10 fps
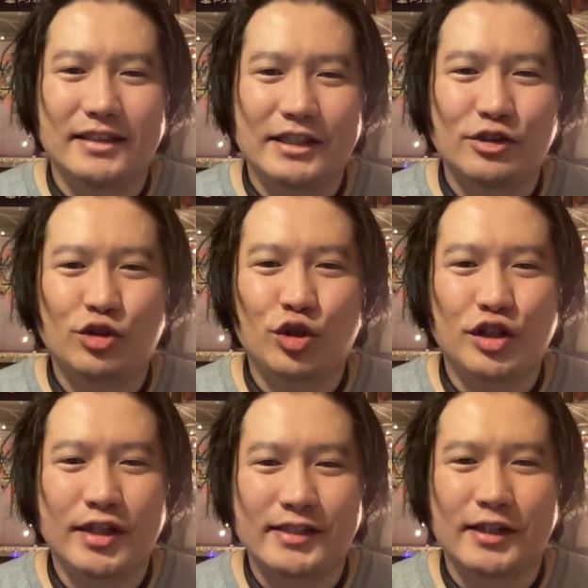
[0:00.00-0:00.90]
いるといい
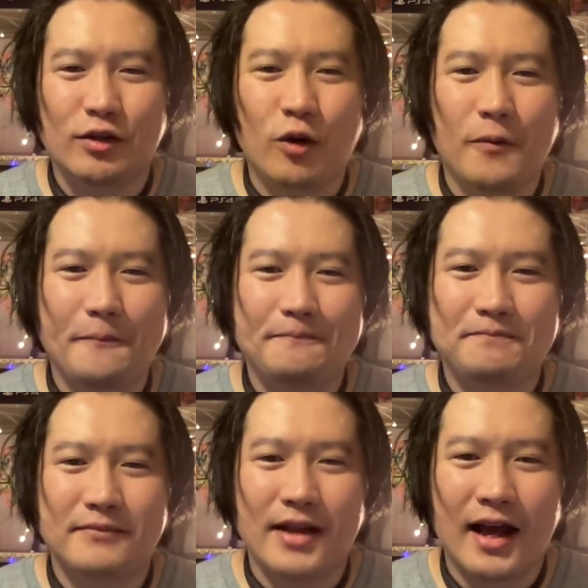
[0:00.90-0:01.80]
んですけど、
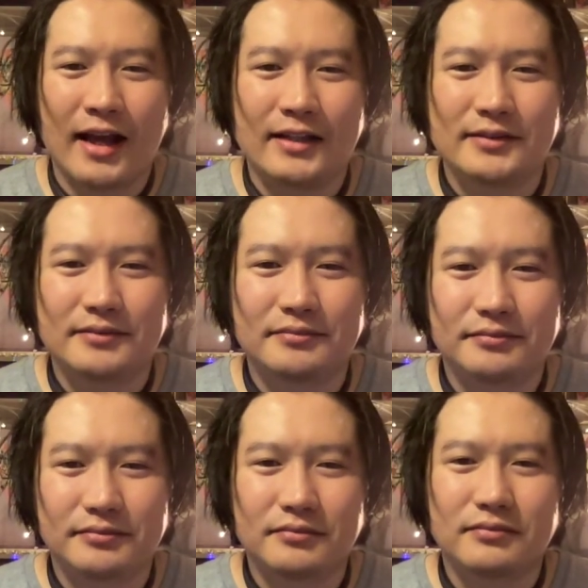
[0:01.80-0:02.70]
はい。
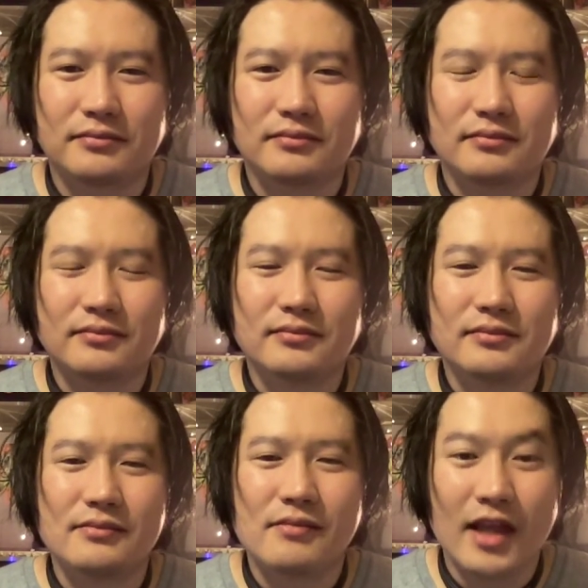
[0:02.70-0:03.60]

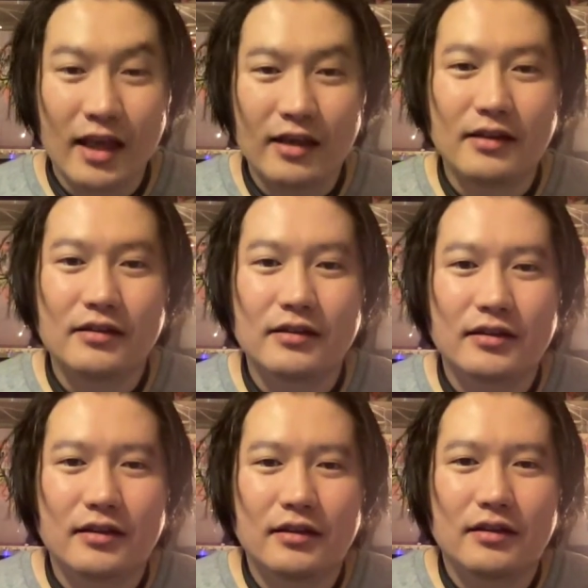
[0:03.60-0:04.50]
ね。
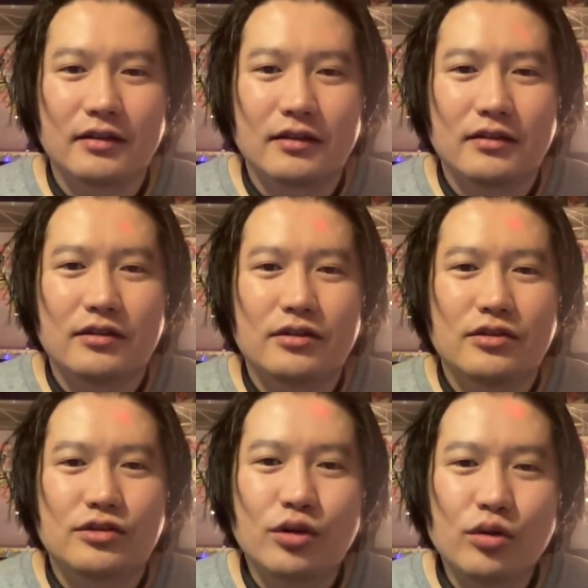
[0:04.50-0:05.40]

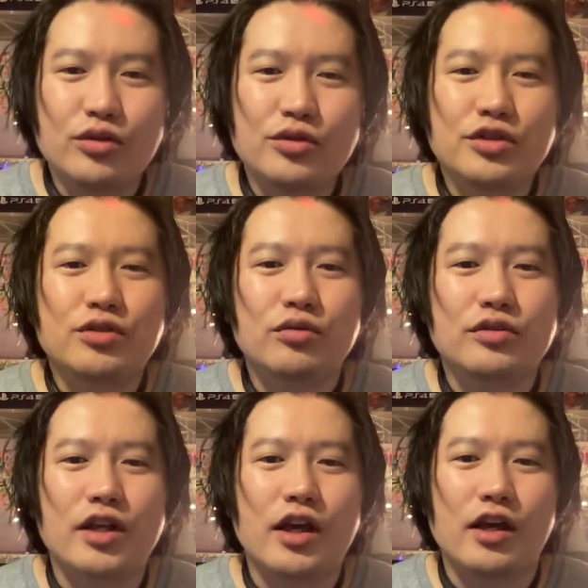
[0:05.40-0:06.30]
そういう人っ
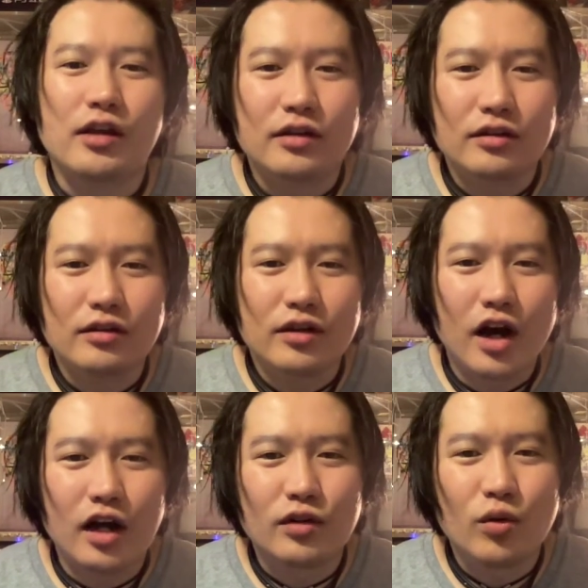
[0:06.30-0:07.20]
て、
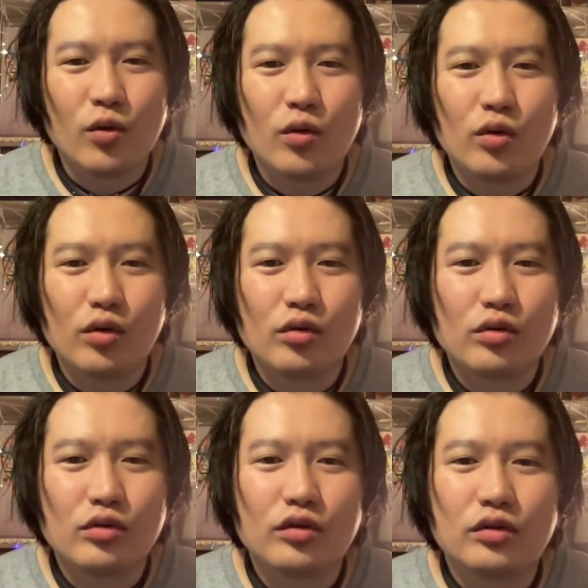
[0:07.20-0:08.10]
あ
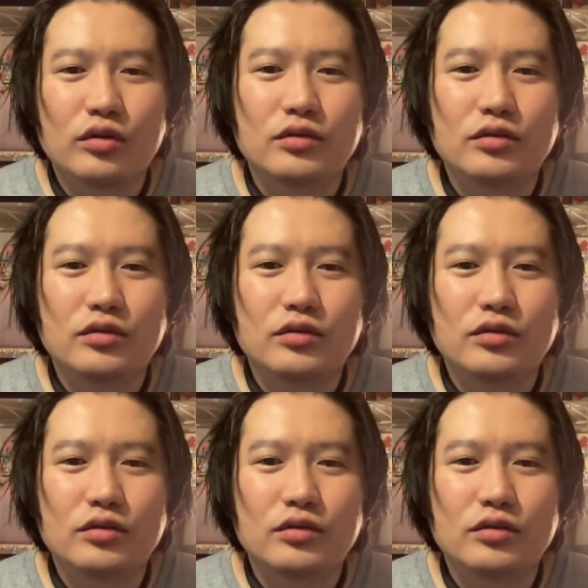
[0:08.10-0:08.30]
のー、